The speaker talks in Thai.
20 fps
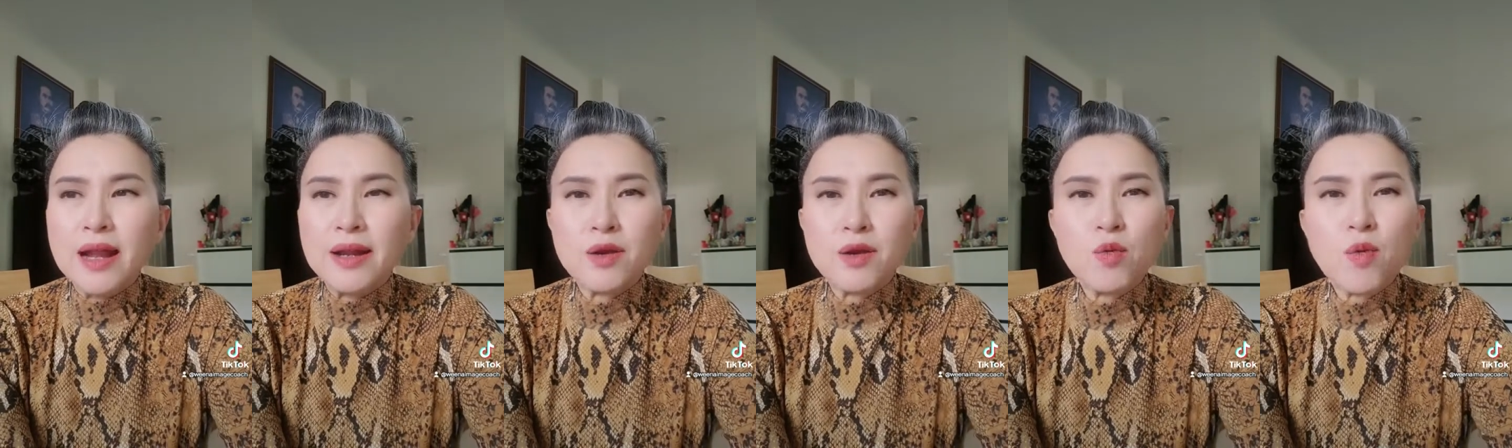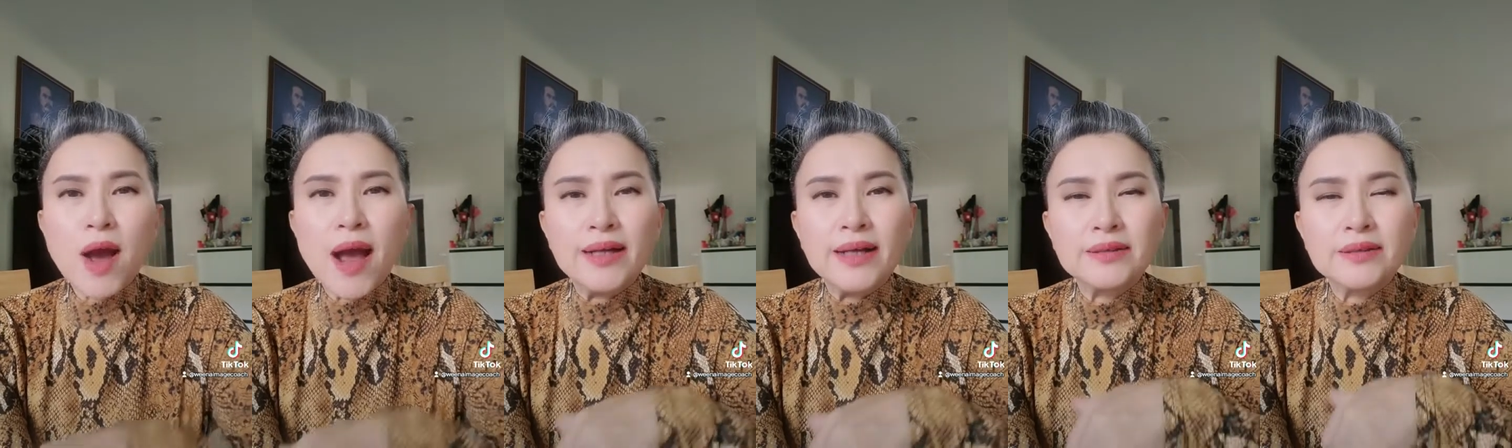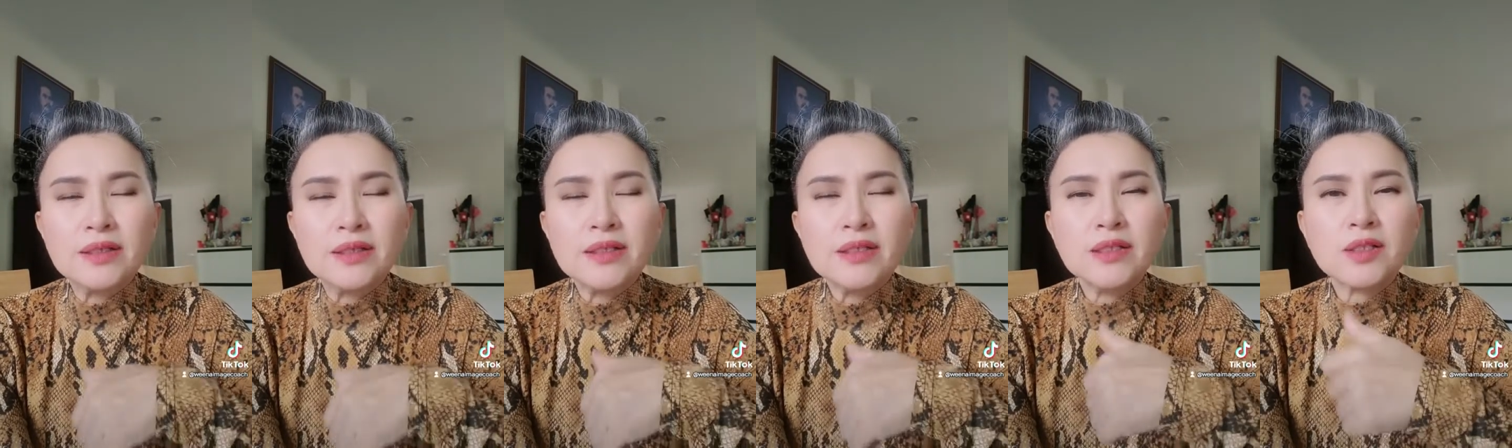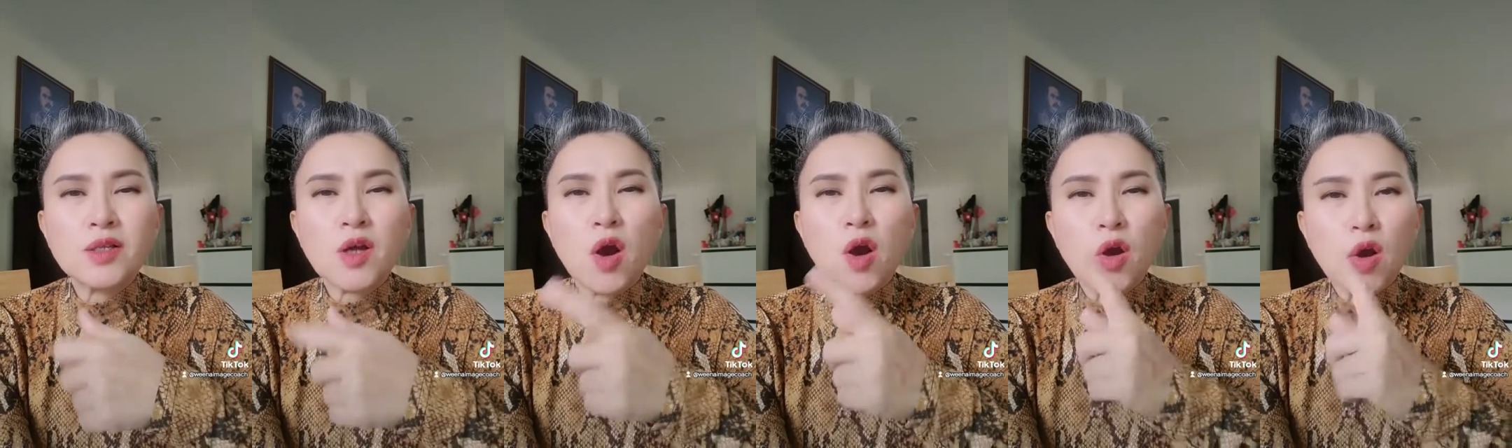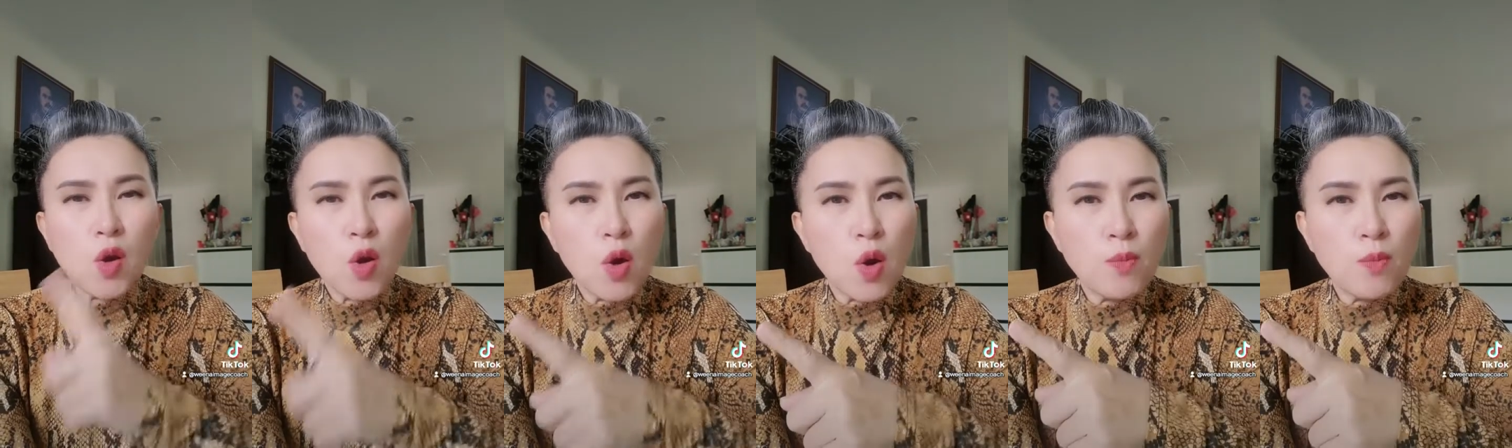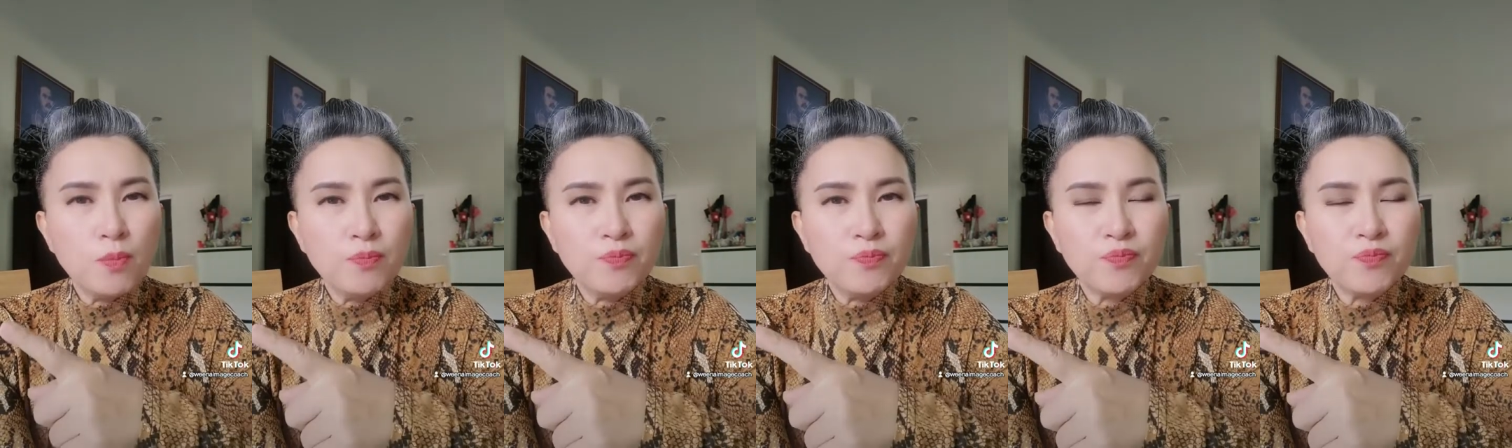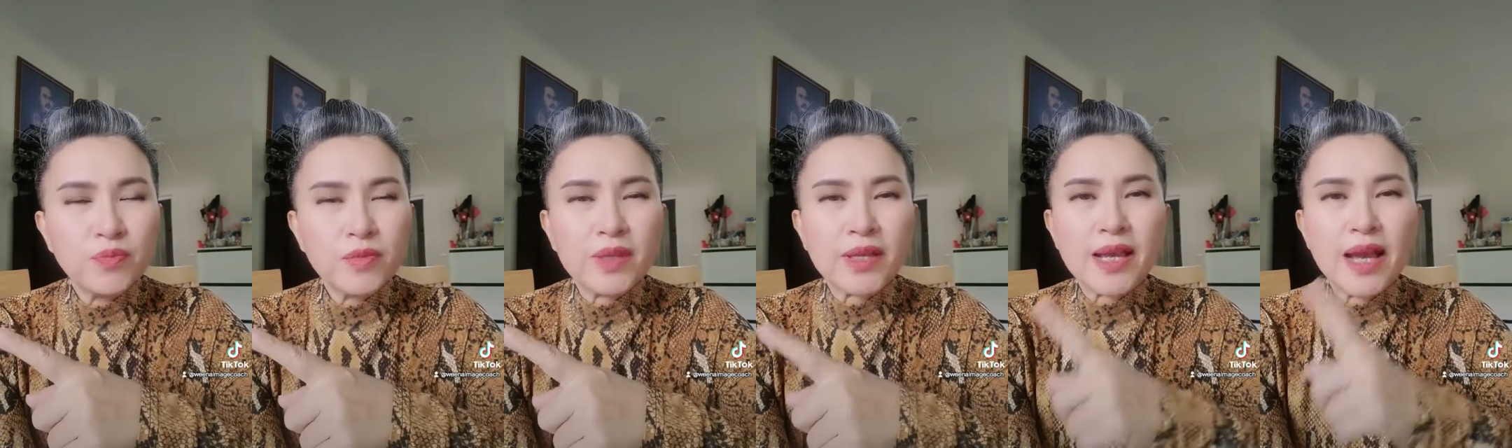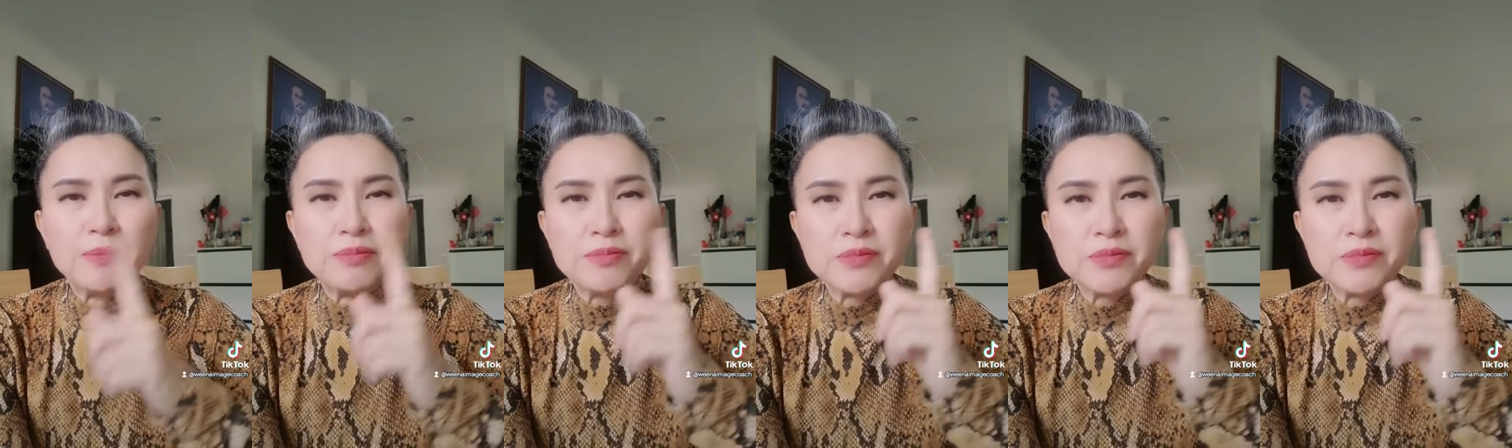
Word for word: ระหว่างเสื้อยืดคอกลมกับ